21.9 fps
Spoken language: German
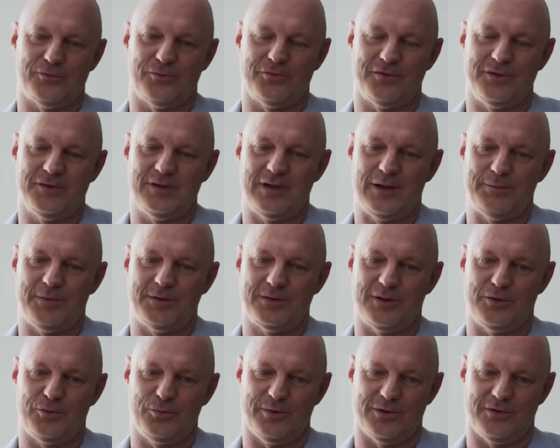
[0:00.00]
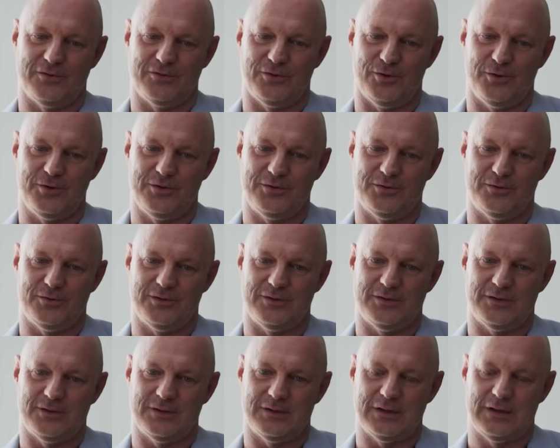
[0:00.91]
so sind, die haben mich dann überzeugt
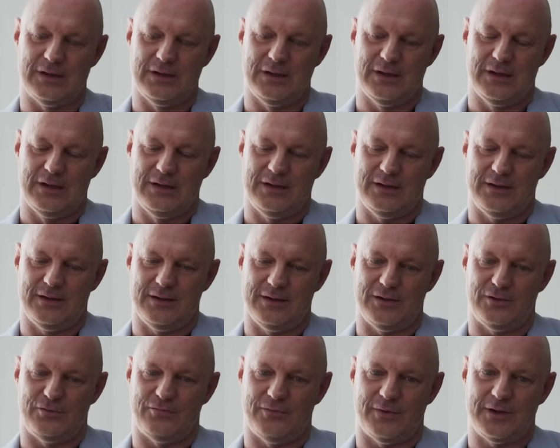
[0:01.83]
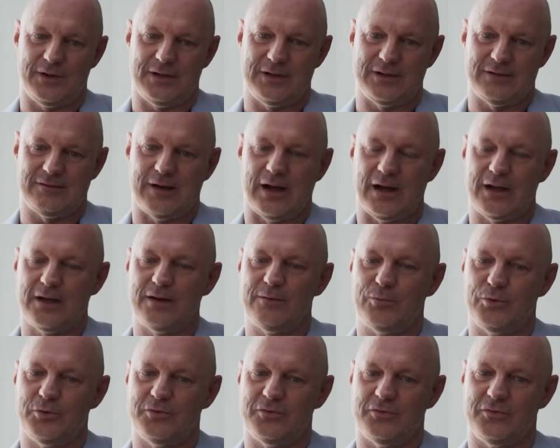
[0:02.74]
und äh, es war ja das
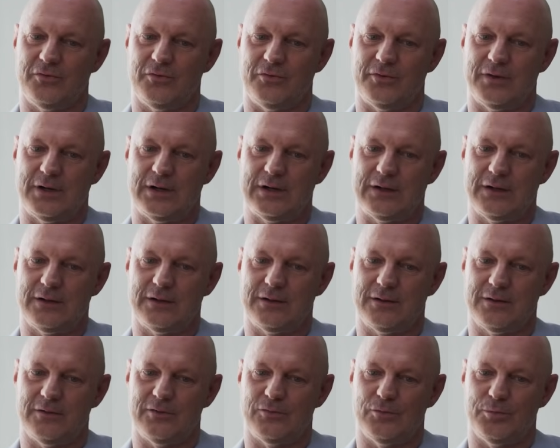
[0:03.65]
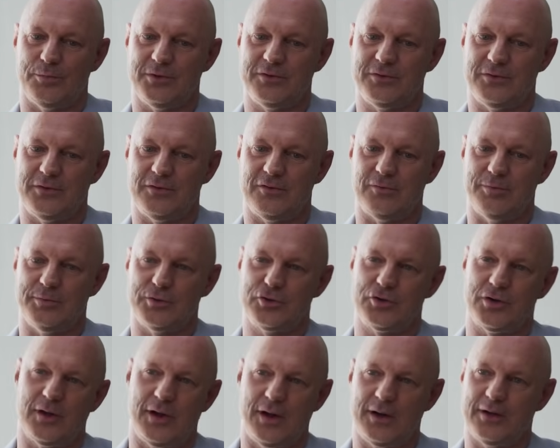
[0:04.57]
Angebot sozusagen so ein bisschen
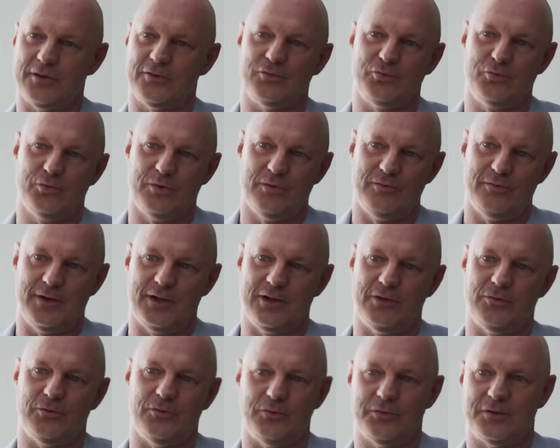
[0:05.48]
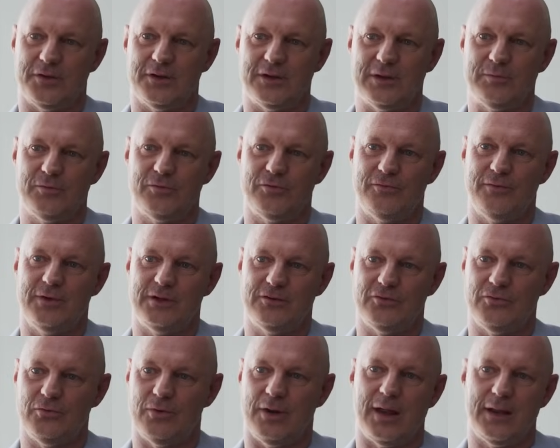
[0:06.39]
zwischen Agenturwelt und
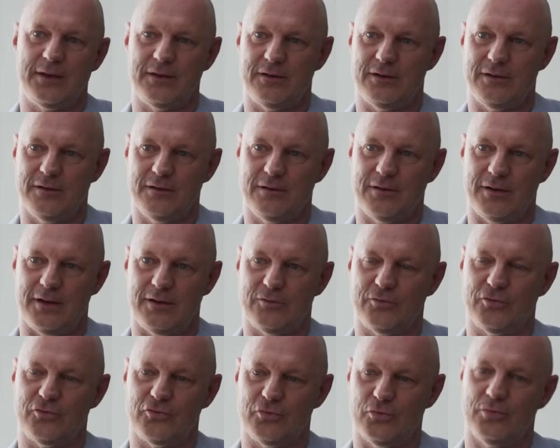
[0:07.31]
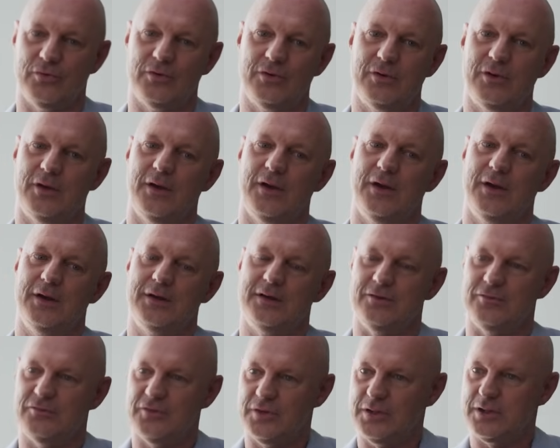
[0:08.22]
Unternehmenswelt zu landen, also schon
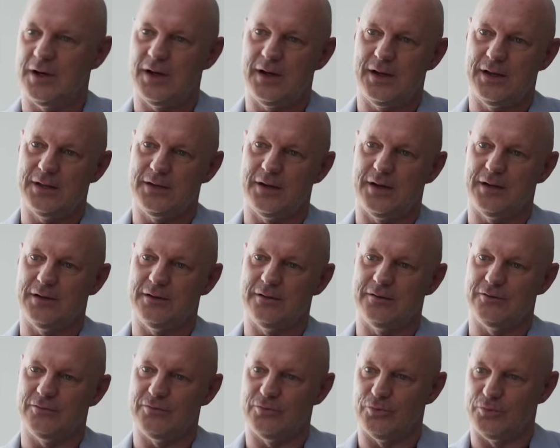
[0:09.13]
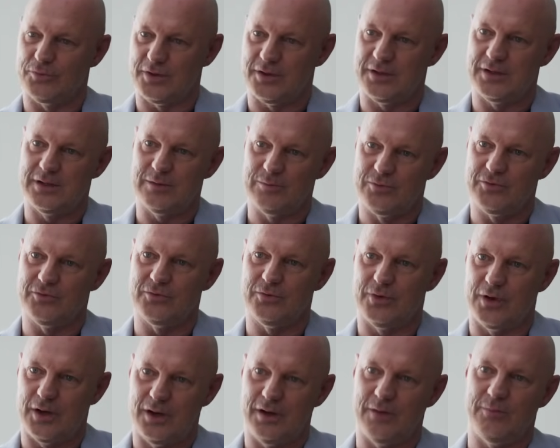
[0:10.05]
die Sicherheit eines Unternehmens
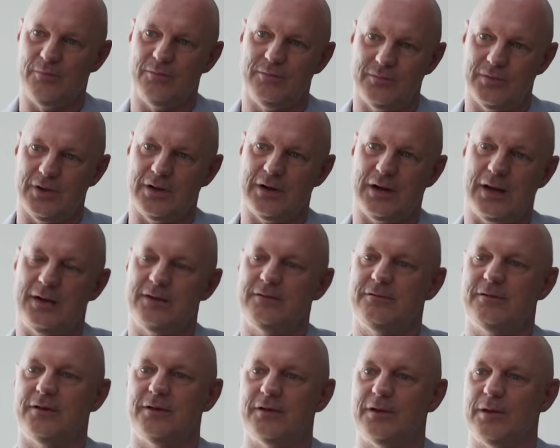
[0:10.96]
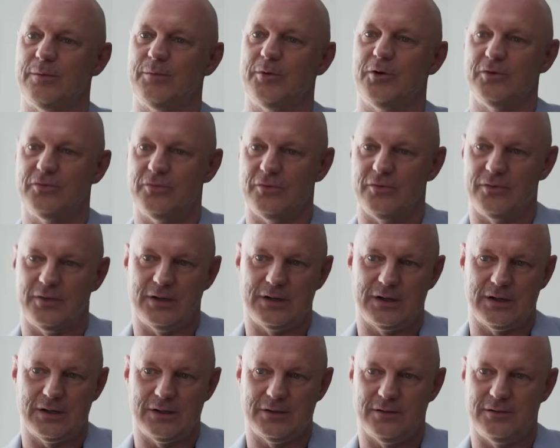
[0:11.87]
zu haben, gleichzeitig aber auch
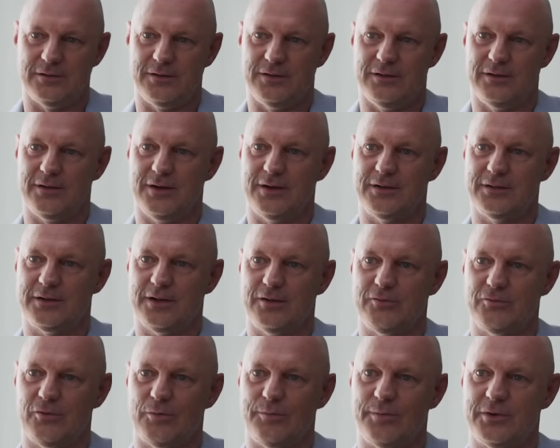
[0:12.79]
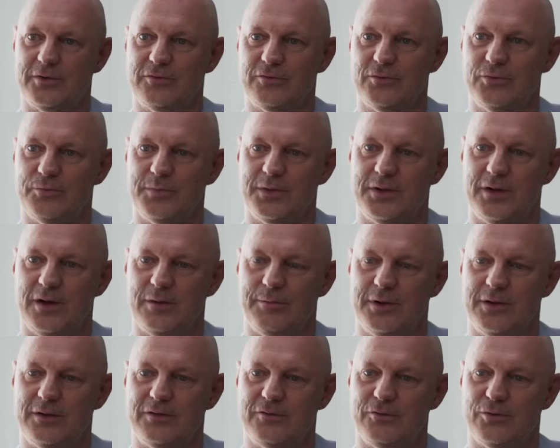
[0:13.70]
sozusagen einer digitalen Transformation
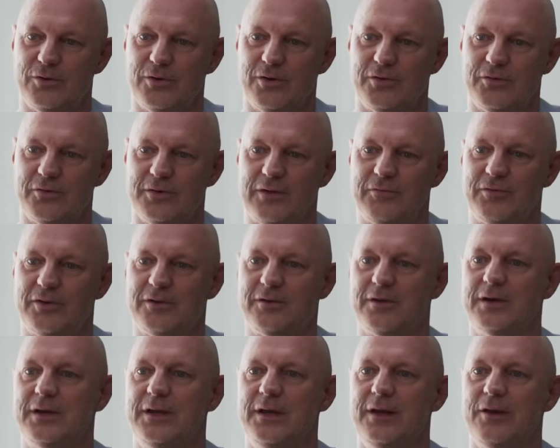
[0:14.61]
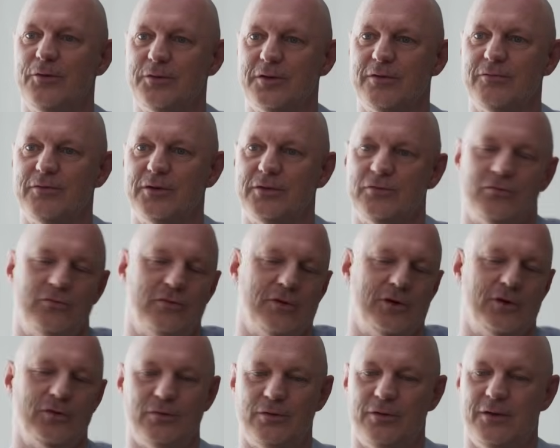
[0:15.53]
mitarbeiten zu können und etwas agiler unterwegs zu
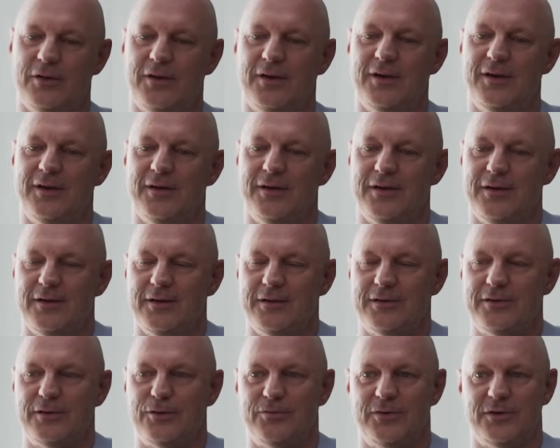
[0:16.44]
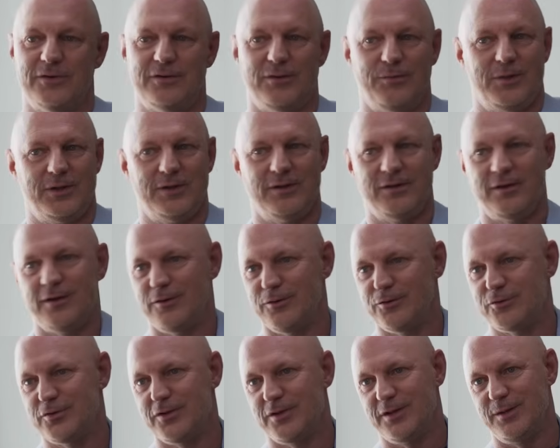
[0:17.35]
sein. Und das war es am Ende dann
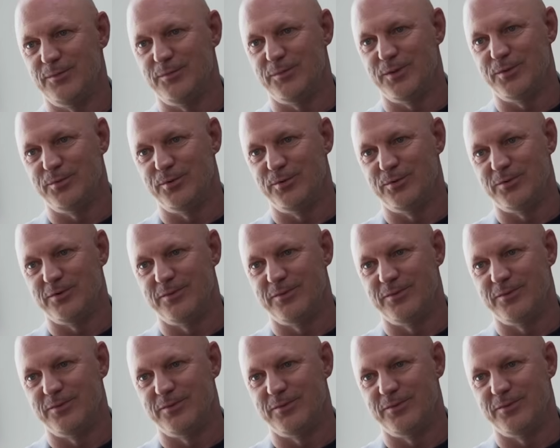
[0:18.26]
ausschlaggebender Schön.